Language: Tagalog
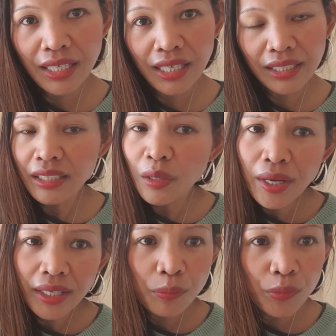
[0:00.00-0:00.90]
eh,
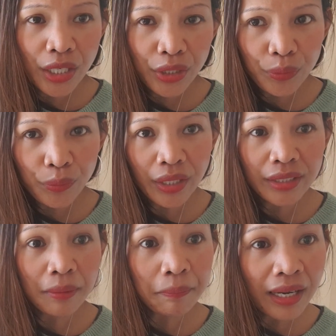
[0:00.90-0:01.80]
tatawagin mo lang yung
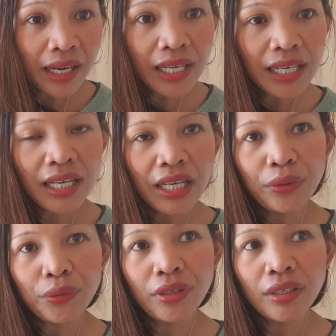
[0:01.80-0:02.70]
kanyang pangalan
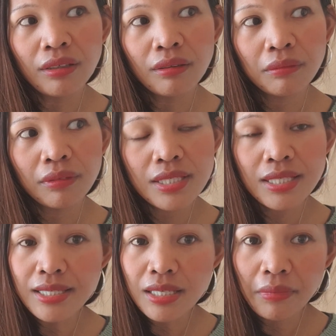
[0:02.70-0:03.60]
or it
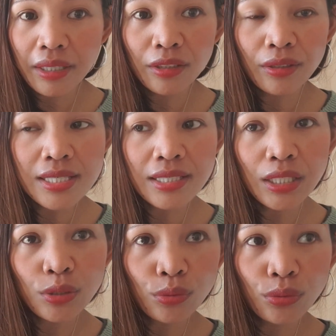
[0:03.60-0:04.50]
doesn't matter kasi
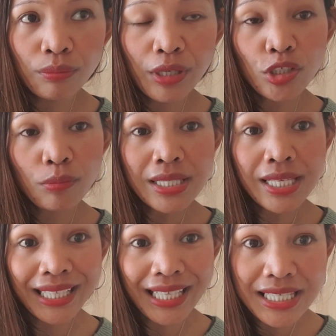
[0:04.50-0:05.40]
dito kung medyo
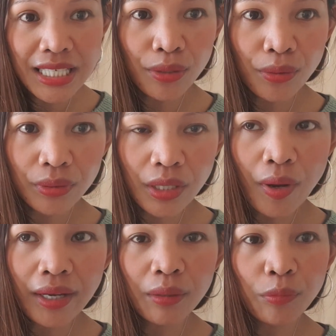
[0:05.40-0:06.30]
mas edad sa'yo,
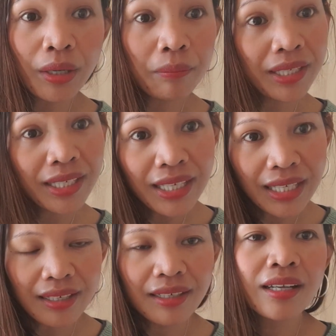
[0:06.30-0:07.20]
tawagan mo ng
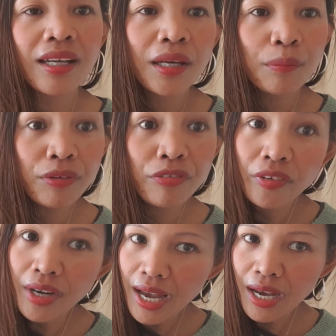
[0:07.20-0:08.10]
minir,
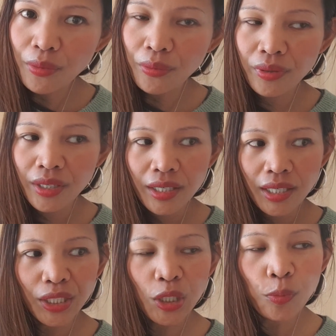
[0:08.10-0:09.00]
mifrau.
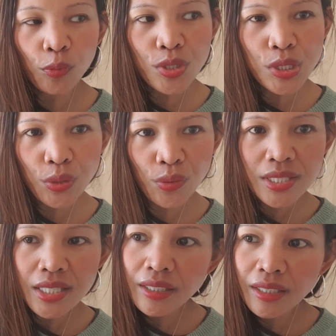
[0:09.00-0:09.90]
Hindi po uso yung
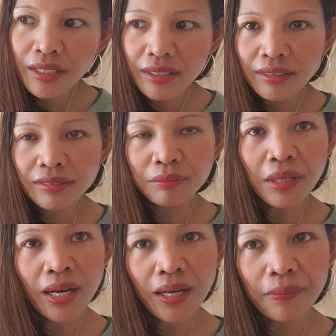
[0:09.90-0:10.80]
sir,
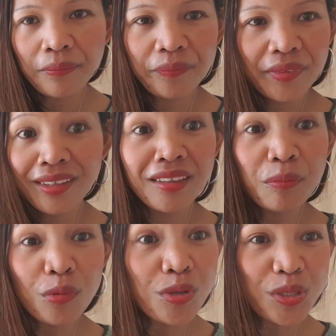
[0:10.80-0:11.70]
ma'am. Hindi
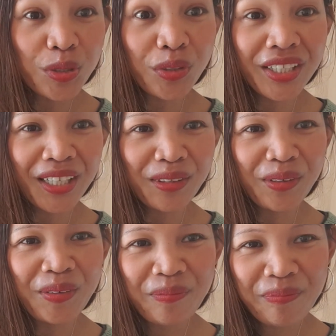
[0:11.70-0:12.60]
po uso yun dito.